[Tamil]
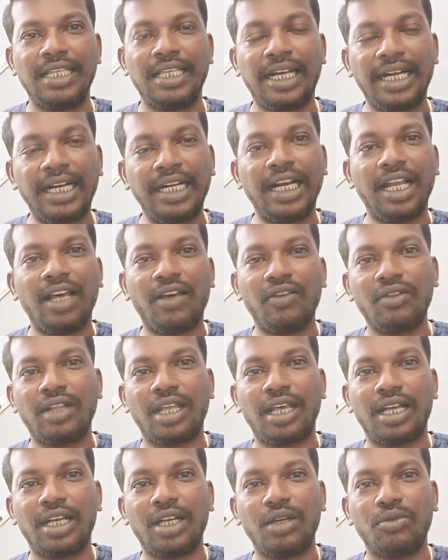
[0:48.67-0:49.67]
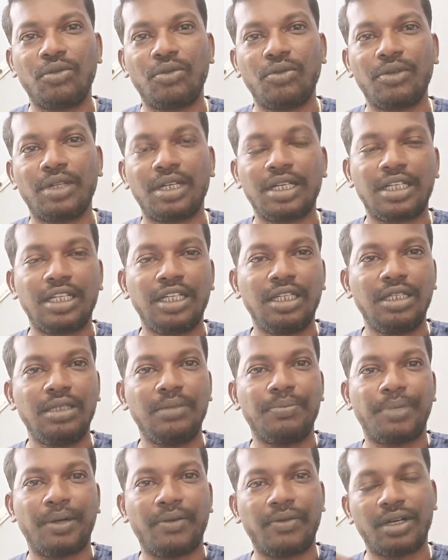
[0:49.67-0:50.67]
இரண்டாவதாக ஒருவருக்கு
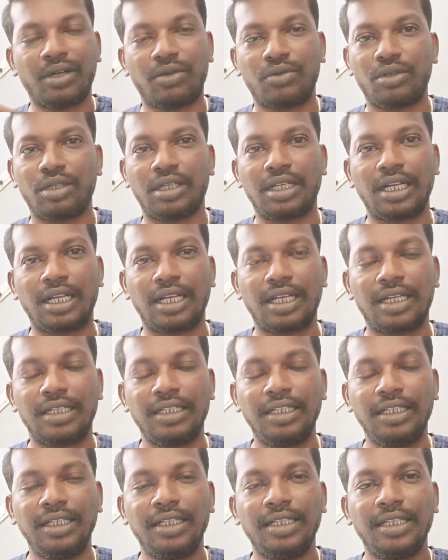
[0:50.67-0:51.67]
பவரை கொடுக்குறாரு